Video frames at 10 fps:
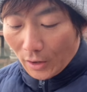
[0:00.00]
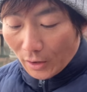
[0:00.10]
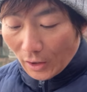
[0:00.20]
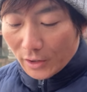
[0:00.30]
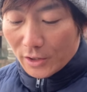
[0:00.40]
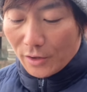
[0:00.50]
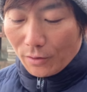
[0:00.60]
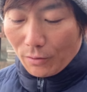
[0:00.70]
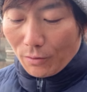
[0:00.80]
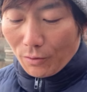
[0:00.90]
感じる
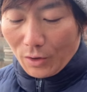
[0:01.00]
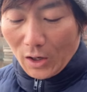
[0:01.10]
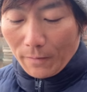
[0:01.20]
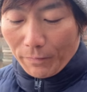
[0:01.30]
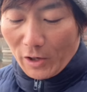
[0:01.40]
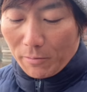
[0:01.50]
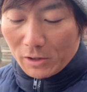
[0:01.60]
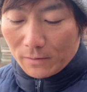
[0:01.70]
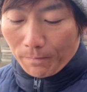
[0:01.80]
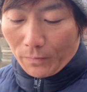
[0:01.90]
ところがありま
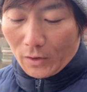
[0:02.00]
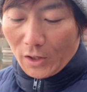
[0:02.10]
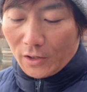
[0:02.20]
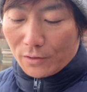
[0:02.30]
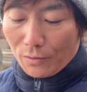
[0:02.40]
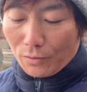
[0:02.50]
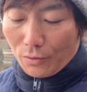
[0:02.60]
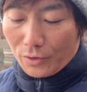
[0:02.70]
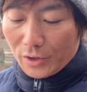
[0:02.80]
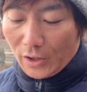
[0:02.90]
すテニスを
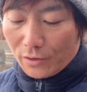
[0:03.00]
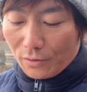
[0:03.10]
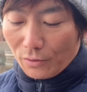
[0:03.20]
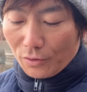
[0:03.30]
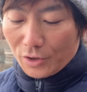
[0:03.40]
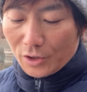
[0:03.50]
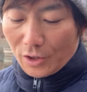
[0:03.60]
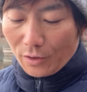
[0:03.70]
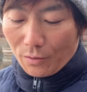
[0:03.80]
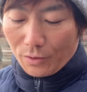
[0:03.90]
通してずっと年
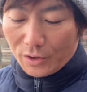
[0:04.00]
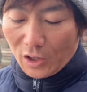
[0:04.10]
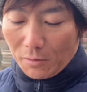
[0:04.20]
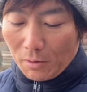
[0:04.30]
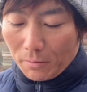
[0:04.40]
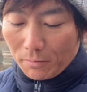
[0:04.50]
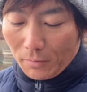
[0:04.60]
下のコーチから、ま、